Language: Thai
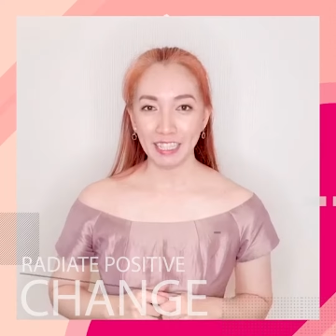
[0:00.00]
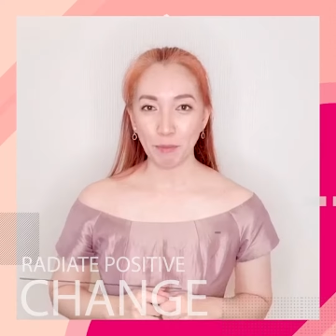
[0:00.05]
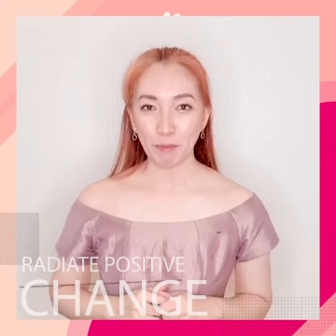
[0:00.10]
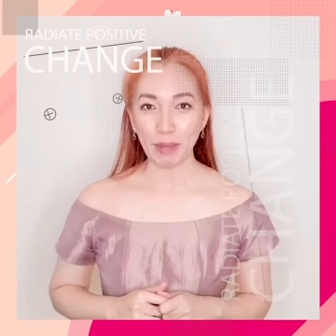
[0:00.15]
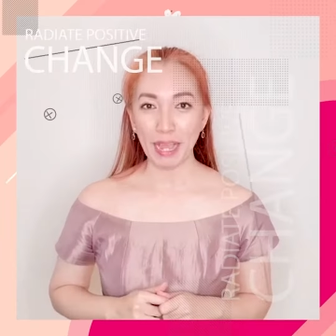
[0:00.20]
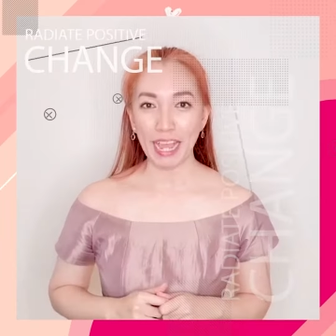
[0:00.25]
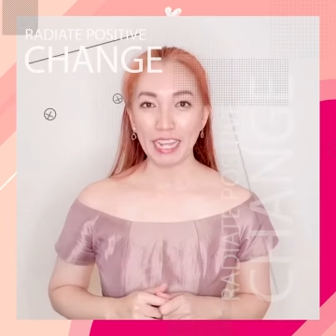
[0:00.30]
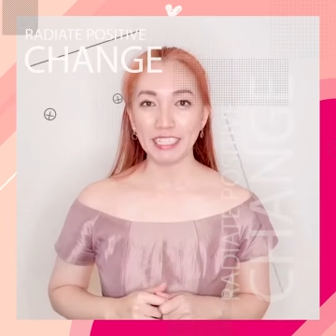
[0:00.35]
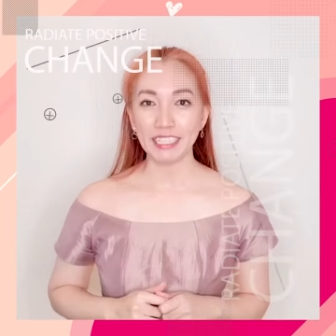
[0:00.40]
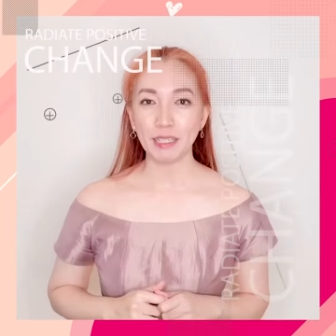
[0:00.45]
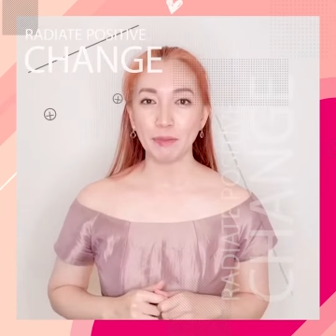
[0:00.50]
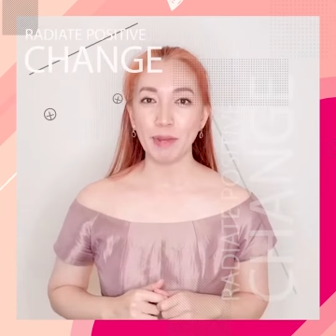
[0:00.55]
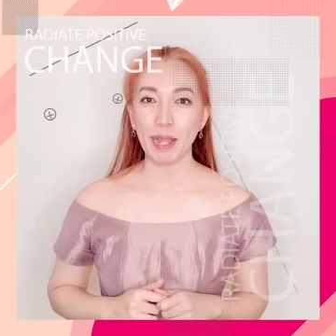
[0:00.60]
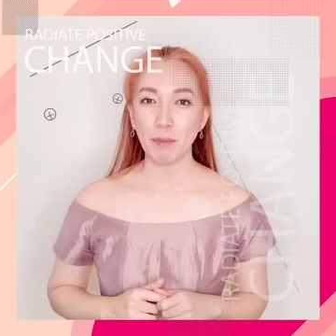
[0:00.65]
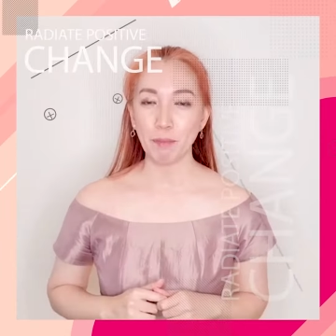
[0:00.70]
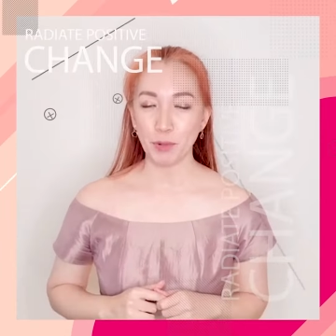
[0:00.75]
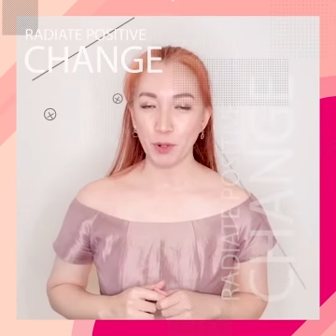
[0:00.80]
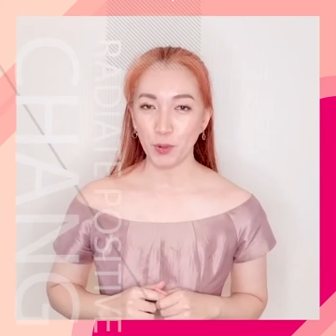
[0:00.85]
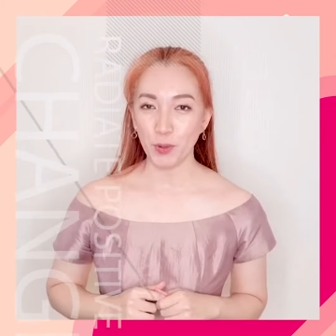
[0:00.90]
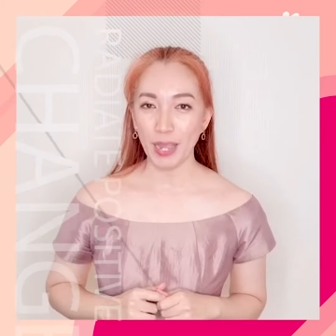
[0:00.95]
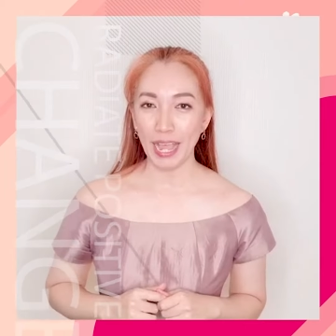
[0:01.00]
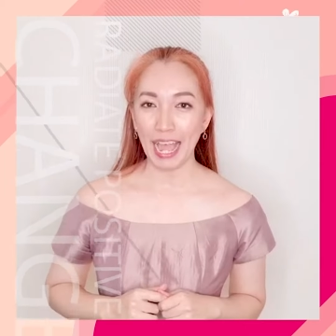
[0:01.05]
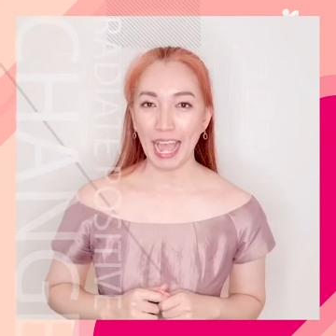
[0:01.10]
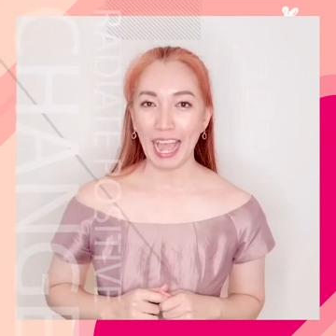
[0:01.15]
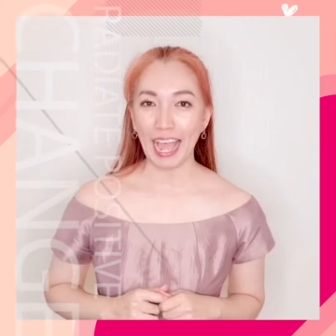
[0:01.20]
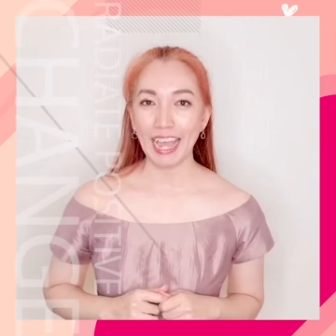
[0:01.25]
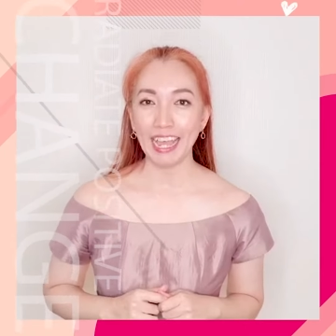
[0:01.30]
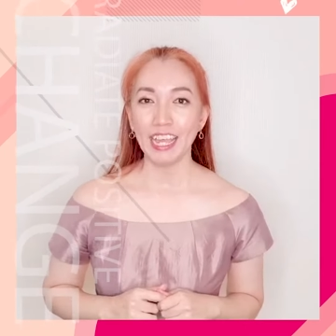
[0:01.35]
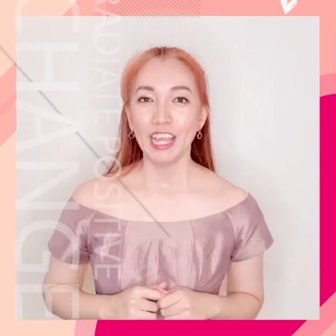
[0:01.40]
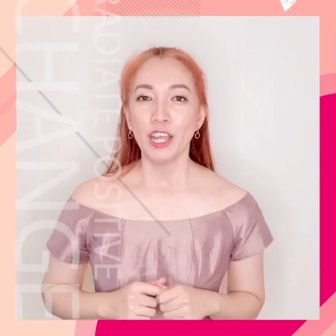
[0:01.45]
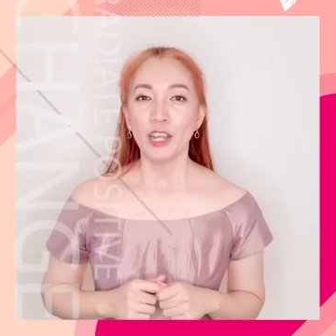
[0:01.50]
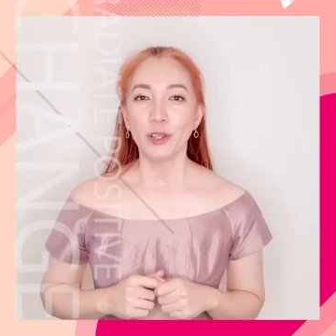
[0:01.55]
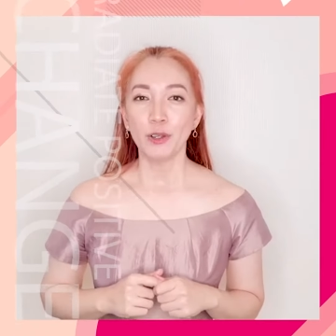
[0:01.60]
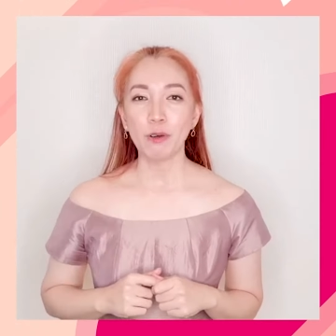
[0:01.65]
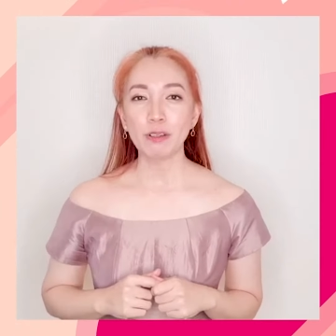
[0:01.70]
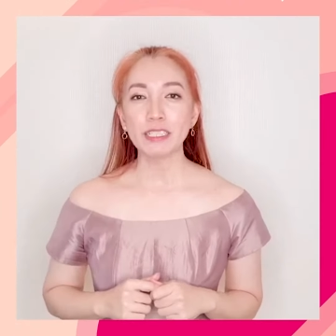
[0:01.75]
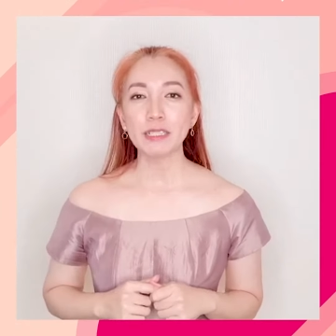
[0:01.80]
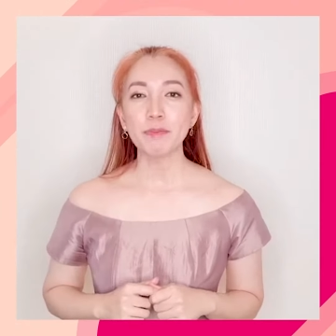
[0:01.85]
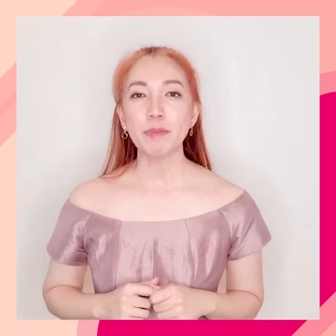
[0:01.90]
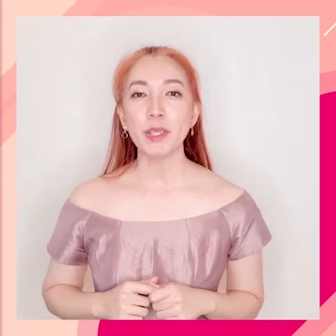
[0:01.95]
สำคัญสำหรับนกค่ะนก
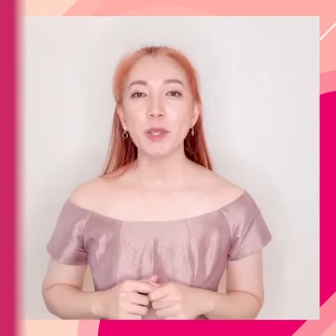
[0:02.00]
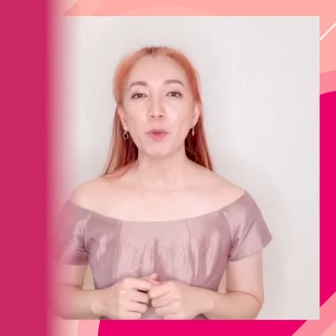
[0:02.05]
จะมี